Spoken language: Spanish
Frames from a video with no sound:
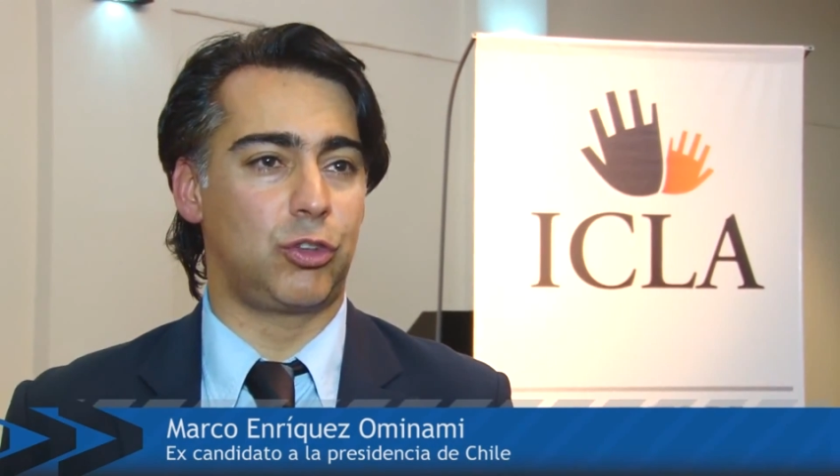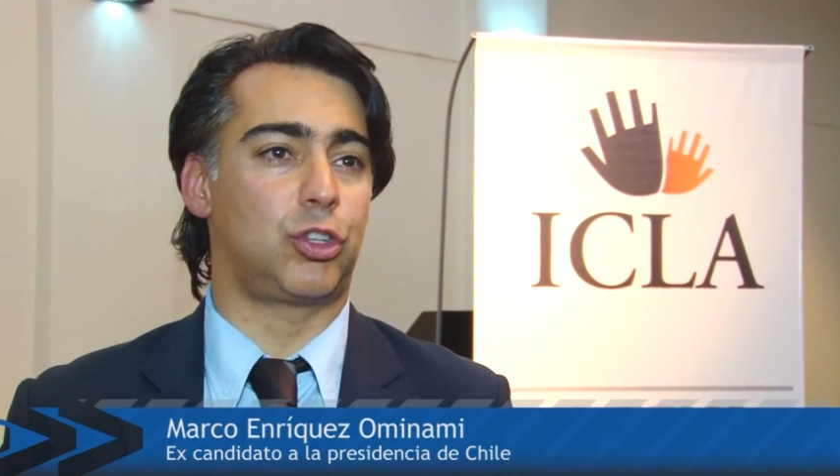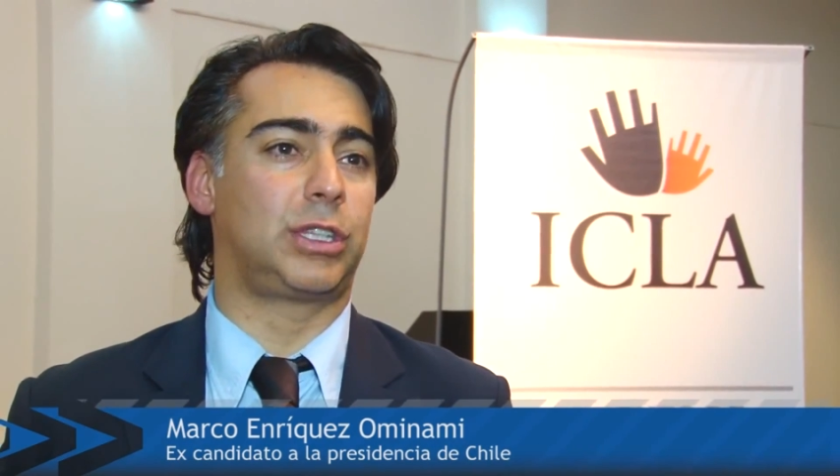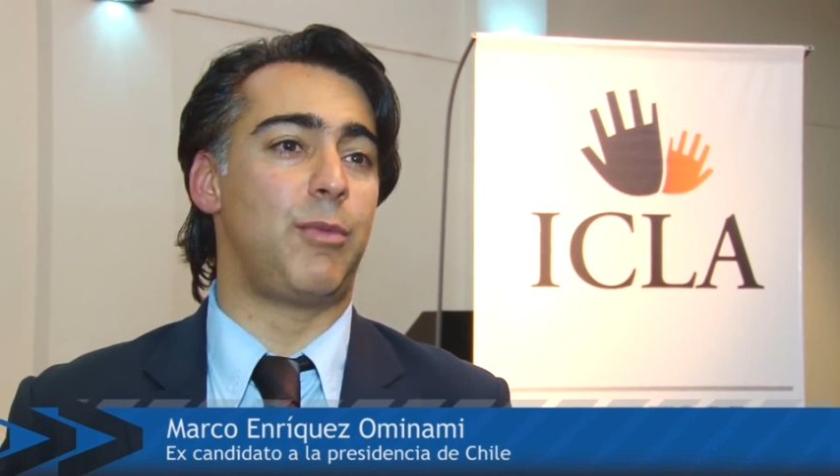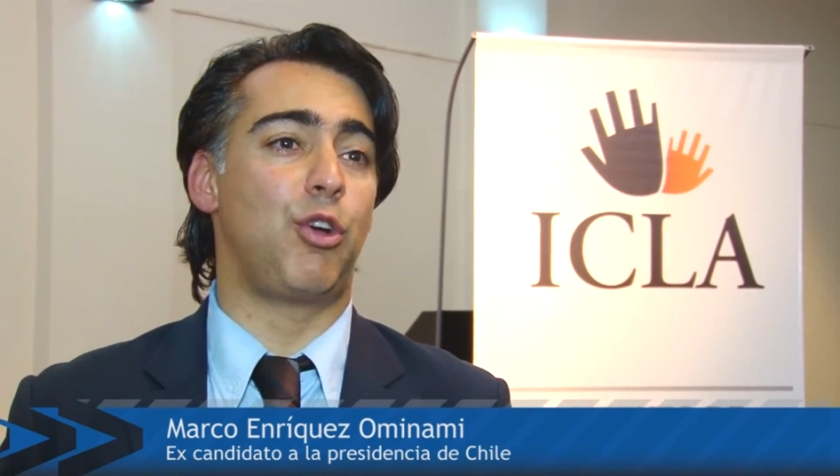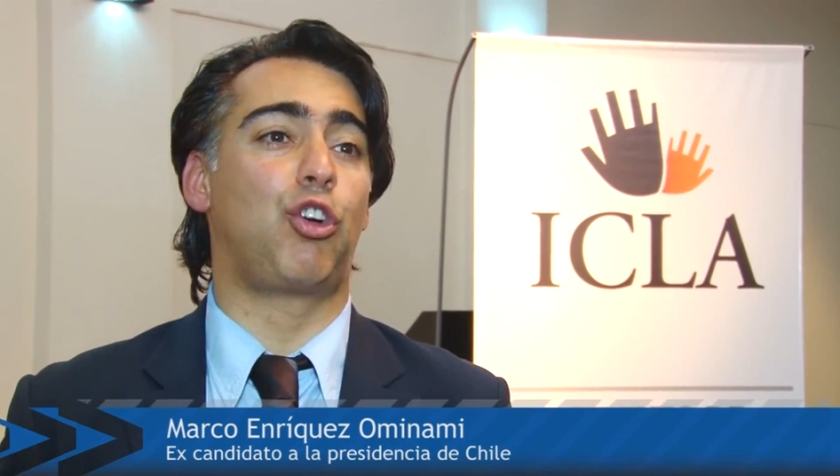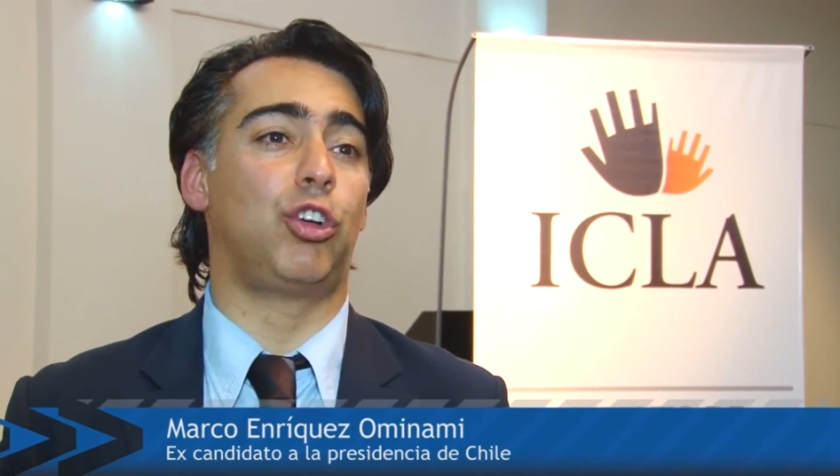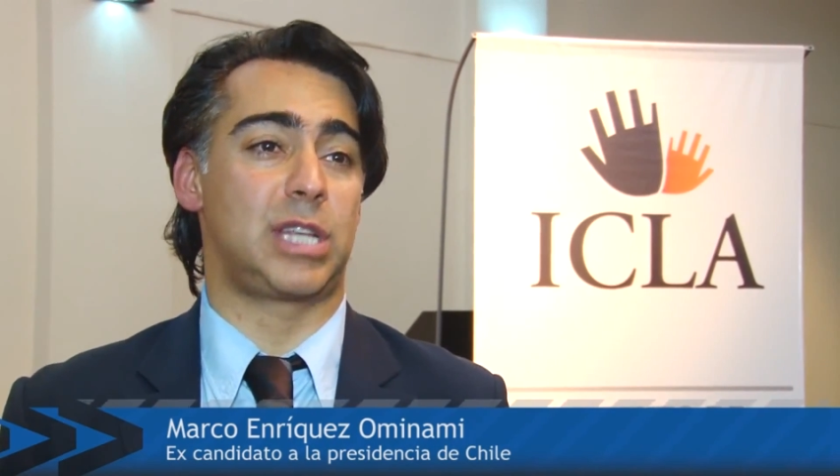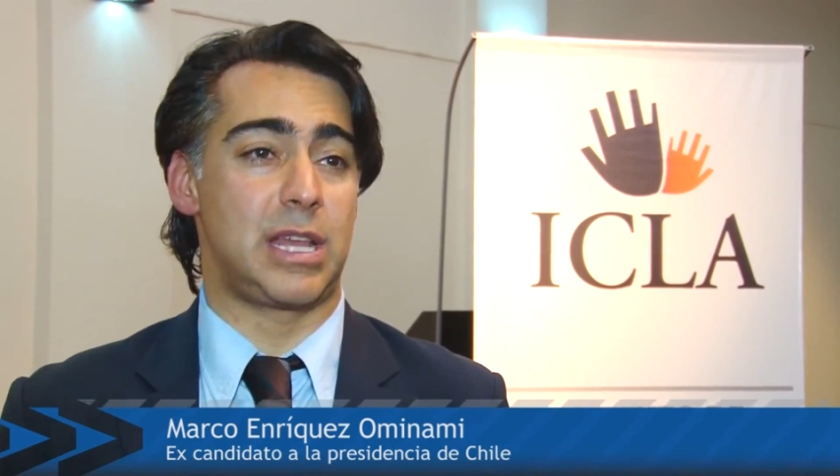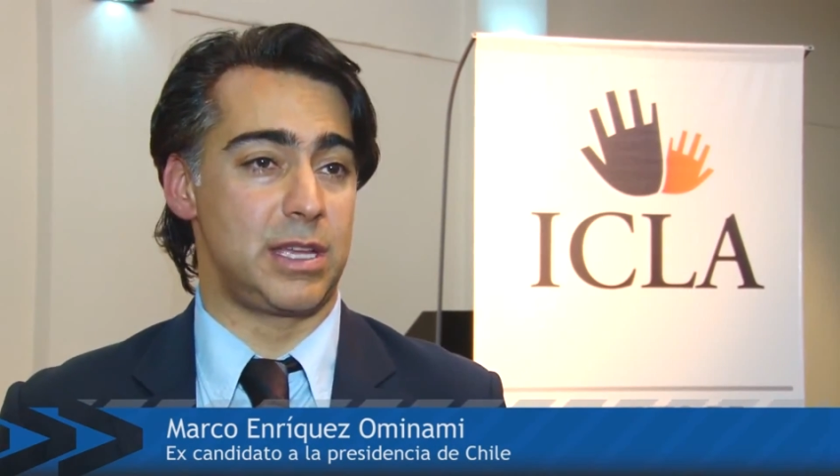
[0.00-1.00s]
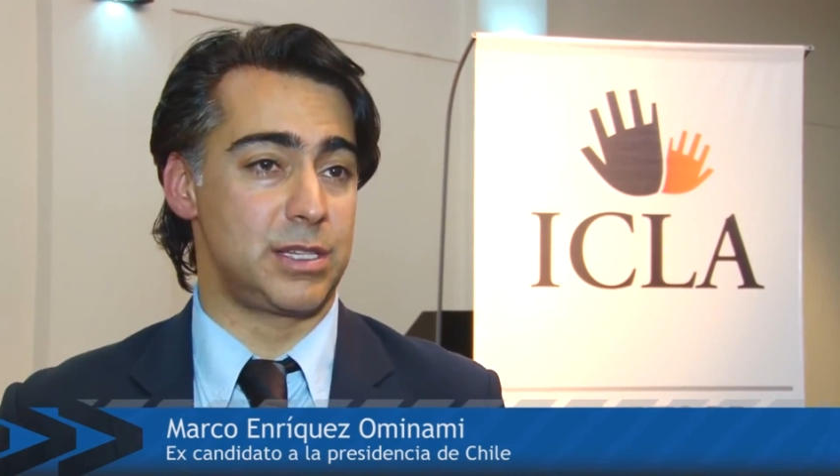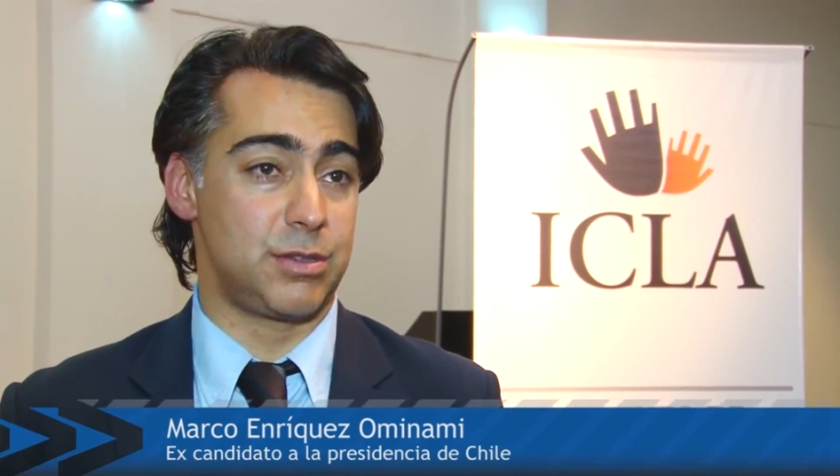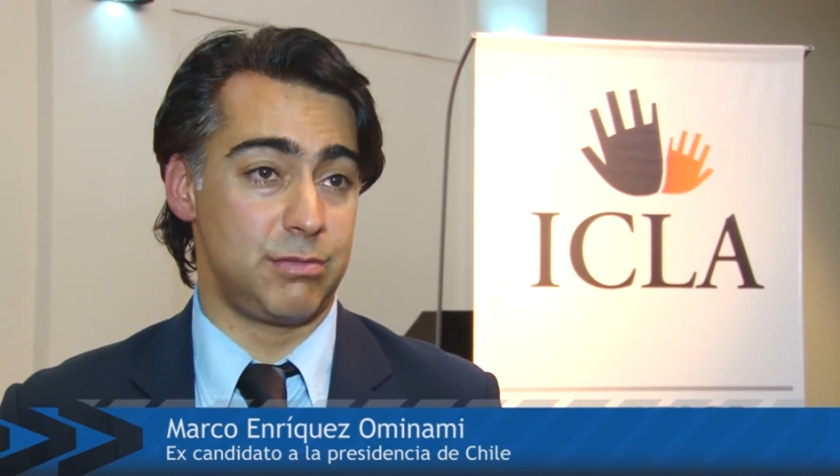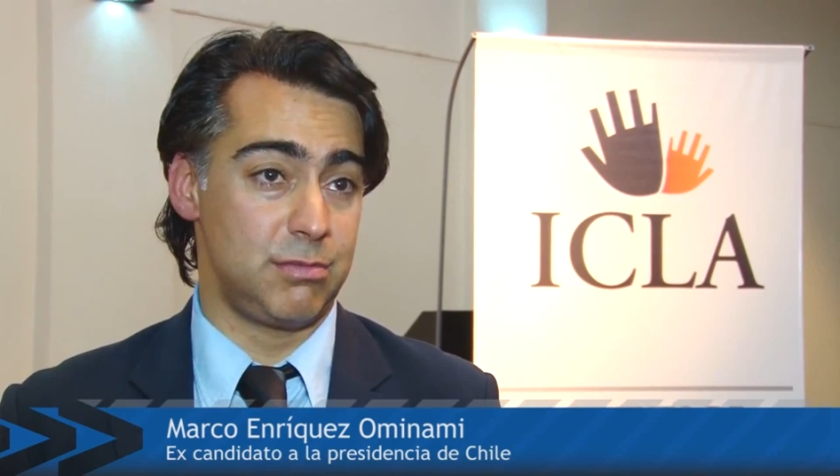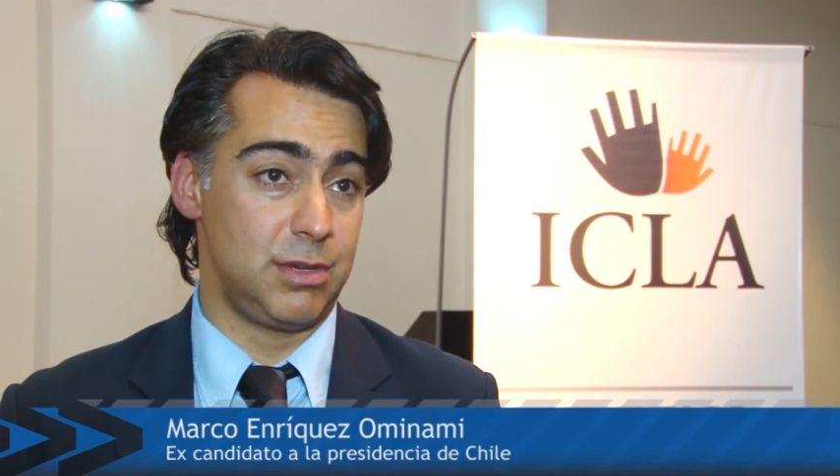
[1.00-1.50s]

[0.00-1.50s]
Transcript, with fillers: Nosotros estamos en contra de eso.